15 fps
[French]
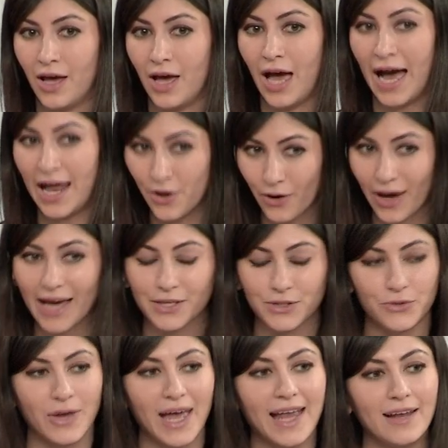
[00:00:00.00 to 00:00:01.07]
À l'heure
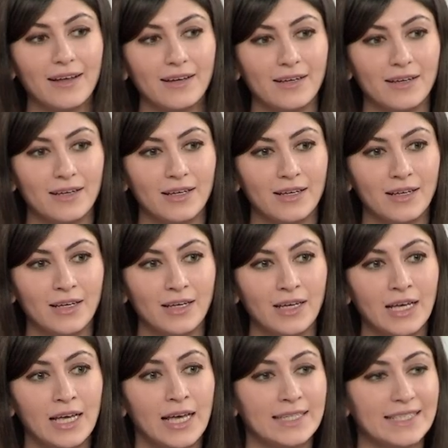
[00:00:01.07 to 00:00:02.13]
actuelle,
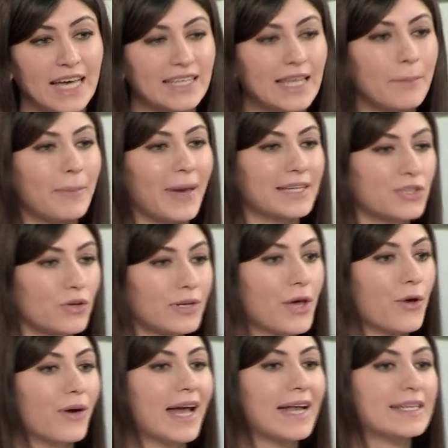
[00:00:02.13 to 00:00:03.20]
certaines personnes et
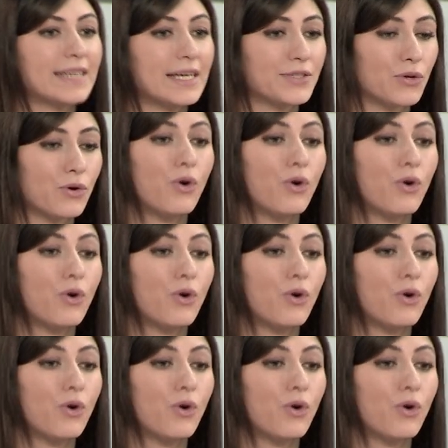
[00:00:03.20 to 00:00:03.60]
organisations